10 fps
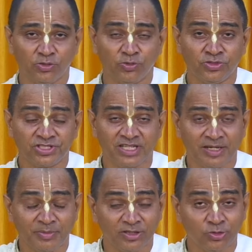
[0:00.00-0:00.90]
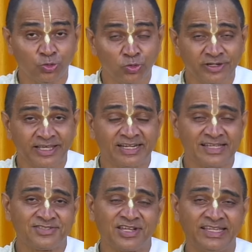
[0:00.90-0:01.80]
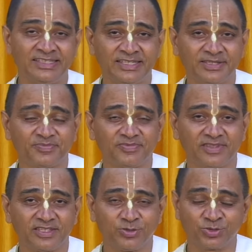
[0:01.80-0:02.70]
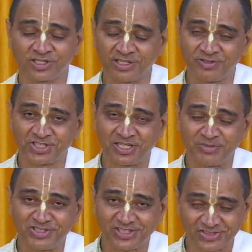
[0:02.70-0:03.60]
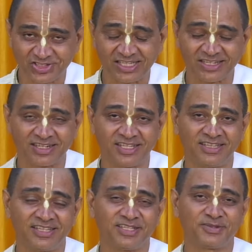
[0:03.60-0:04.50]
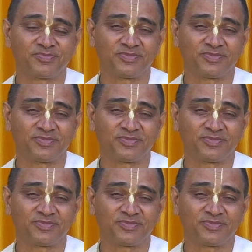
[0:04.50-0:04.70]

उनसे हमें दूर रहना चाहिए उसके विषय में चर्चा कर रहे थे